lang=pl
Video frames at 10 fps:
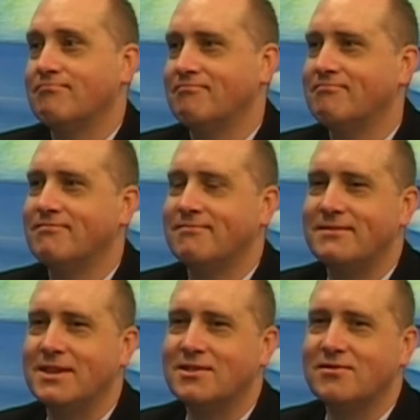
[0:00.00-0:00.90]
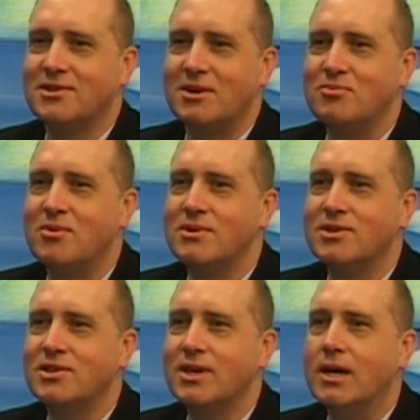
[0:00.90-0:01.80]
mm, nadzwyczaj
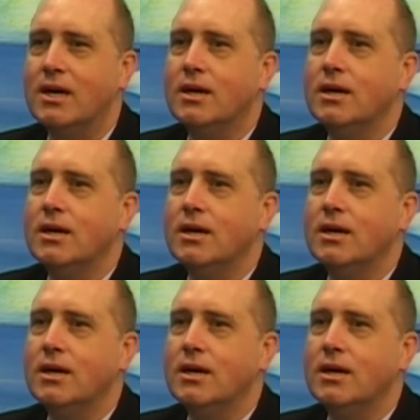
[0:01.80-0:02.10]
pomyślnie.